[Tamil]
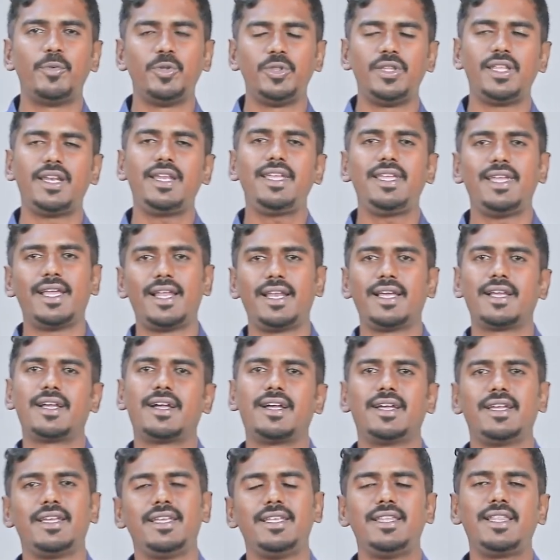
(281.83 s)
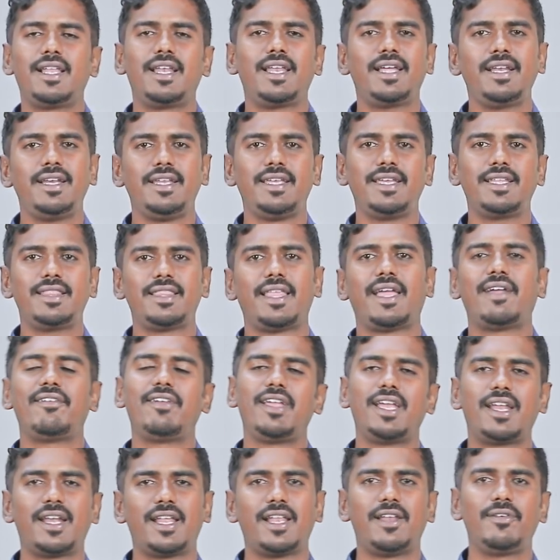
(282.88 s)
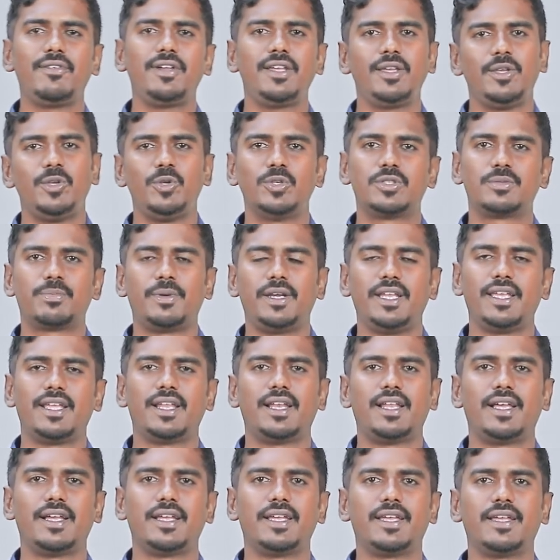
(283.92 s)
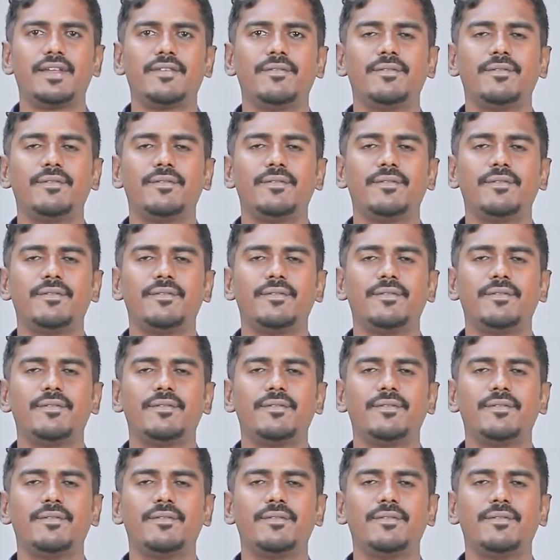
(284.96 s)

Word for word: முந்திரி ஏலக்காய் இதெல்லாம் நீங்கள் தேவையான அளவு யூஸ் பண்ணிக்கலாங்க